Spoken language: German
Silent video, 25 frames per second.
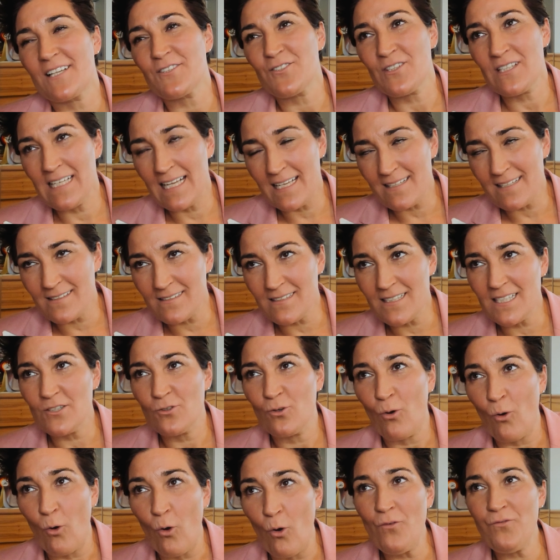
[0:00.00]
Also ich lasse
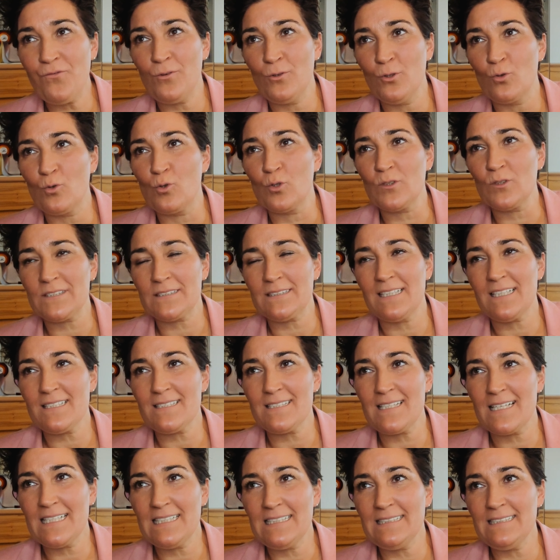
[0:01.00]
den Hof los
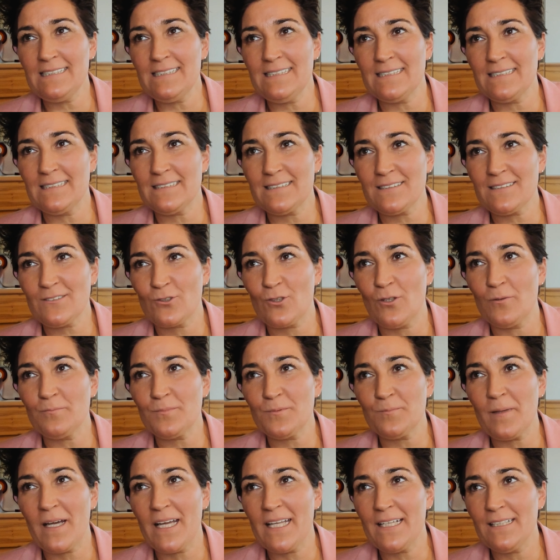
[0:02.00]
tatsächlich. Mhm. Es kommt
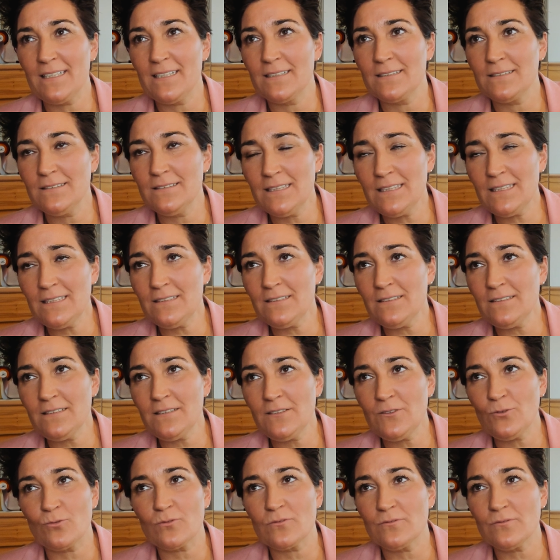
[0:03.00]
meine
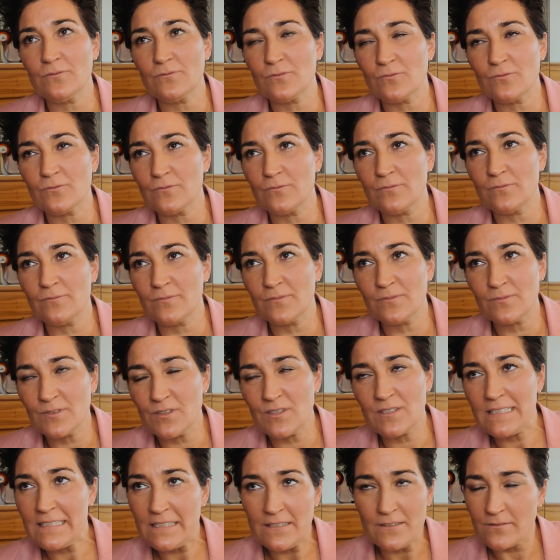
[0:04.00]
Nichte,
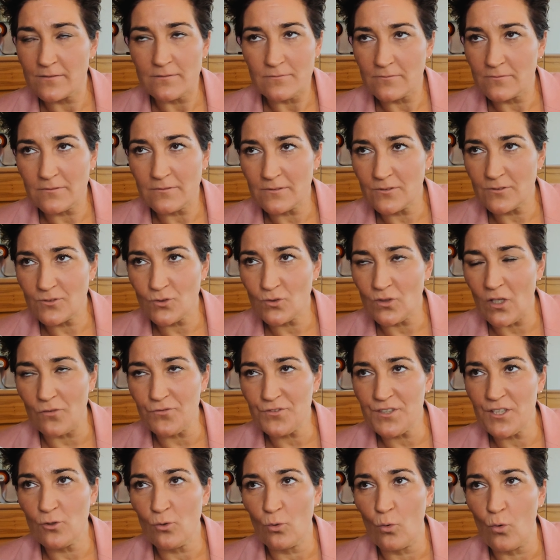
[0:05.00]
zieht zu
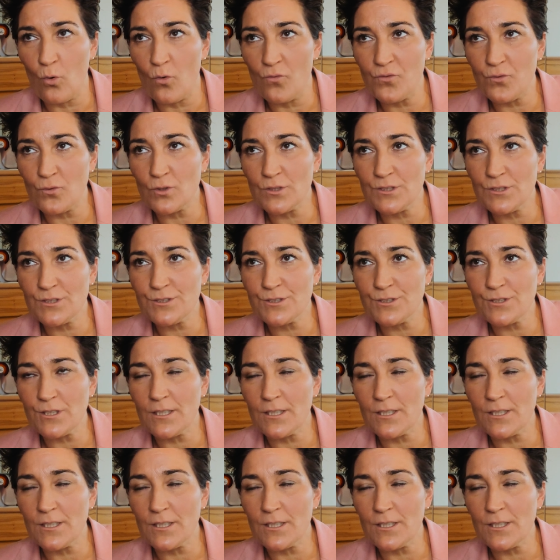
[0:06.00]
oft den Hof und. Ähm,